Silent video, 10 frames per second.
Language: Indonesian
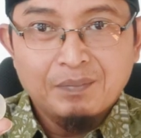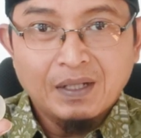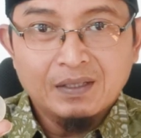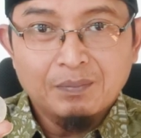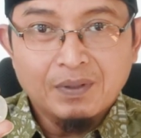
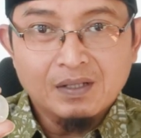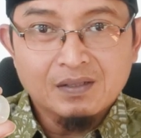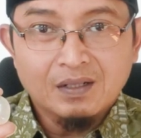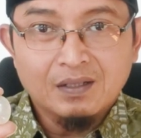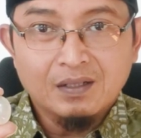Bahannya
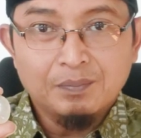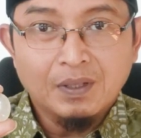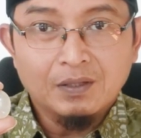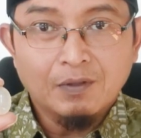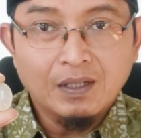berasal dari
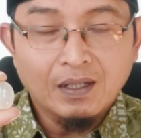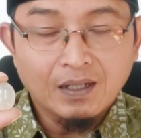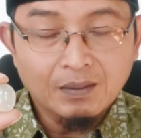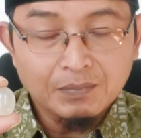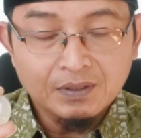batuan
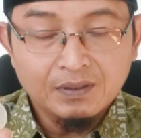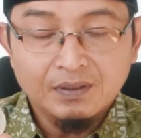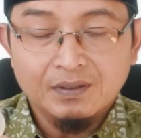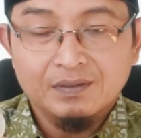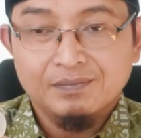
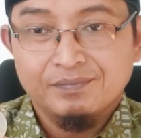alami,